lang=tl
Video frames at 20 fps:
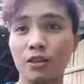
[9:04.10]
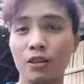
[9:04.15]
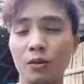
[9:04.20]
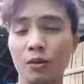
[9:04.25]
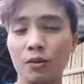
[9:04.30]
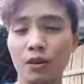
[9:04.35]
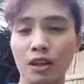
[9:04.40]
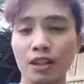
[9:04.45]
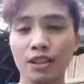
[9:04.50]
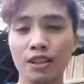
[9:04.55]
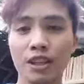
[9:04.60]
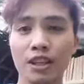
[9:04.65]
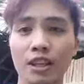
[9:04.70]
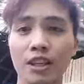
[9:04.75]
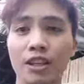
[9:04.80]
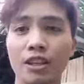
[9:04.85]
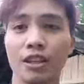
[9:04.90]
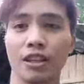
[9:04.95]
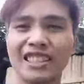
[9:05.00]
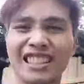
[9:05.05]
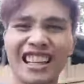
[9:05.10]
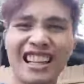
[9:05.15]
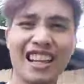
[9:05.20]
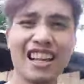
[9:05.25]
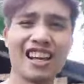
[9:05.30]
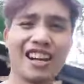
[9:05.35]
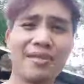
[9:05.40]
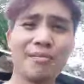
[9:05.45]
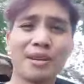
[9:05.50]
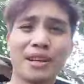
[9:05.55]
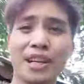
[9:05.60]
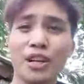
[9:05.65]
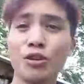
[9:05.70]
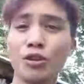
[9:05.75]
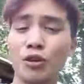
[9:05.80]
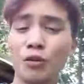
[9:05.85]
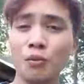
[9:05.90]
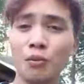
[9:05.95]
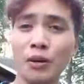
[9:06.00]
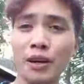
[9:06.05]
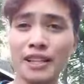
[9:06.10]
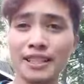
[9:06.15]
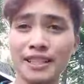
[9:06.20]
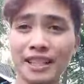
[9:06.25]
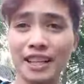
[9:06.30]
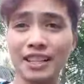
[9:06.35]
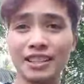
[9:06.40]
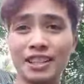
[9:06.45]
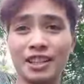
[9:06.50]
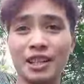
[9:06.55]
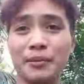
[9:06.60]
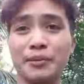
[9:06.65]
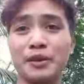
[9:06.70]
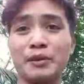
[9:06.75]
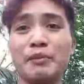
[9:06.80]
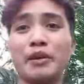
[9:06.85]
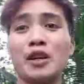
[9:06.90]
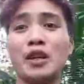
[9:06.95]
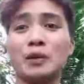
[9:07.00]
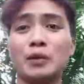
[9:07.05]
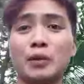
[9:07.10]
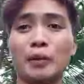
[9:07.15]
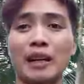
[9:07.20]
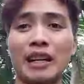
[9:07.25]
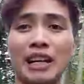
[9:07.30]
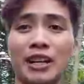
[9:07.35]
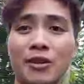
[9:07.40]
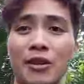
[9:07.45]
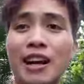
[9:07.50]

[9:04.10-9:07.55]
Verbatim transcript: aking kubo kasi sila Marinong Humboy at saka si Tips Mayo po pala